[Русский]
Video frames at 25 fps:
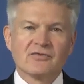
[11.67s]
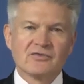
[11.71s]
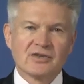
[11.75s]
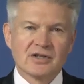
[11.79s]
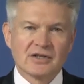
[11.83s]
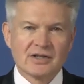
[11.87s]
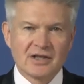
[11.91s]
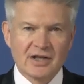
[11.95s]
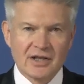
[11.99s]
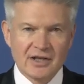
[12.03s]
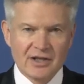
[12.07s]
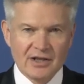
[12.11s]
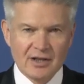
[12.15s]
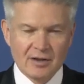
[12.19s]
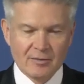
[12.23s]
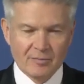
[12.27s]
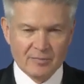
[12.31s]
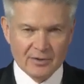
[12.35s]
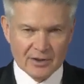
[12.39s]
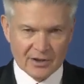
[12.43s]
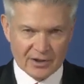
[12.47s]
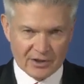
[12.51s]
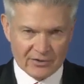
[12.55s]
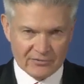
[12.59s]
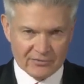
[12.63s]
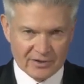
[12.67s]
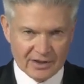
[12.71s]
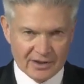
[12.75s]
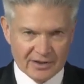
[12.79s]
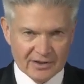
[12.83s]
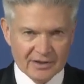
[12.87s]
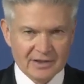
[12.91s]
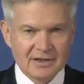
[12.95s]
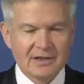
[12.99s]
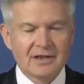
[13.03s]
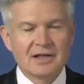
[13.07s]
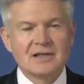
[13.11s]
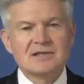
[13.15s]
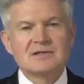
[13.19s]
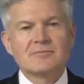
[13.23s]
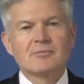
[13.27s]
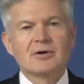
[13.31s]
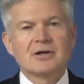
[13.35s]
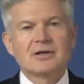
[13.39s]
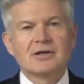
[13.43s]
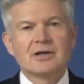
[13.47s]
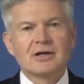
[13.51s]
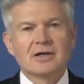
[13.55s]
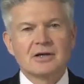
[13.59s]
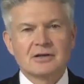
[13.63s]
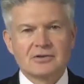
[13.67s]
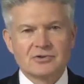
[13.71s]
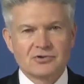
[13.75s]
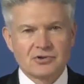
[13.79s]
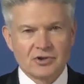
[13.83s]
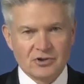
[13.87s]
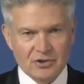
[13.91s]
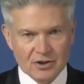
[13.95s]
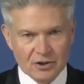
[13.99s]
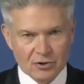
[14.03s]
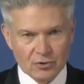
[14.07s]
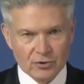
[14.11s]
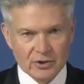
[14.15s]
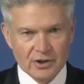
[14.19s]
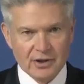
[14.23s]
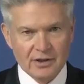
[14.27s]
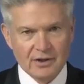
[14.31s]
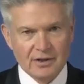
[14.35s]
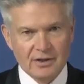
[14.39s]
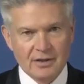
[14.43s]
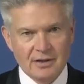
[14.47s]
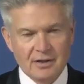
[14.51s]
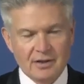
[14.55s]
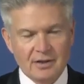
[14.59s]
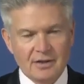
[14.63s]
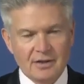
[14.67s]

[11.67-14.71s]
и внедрении прорывных транспортных технологий.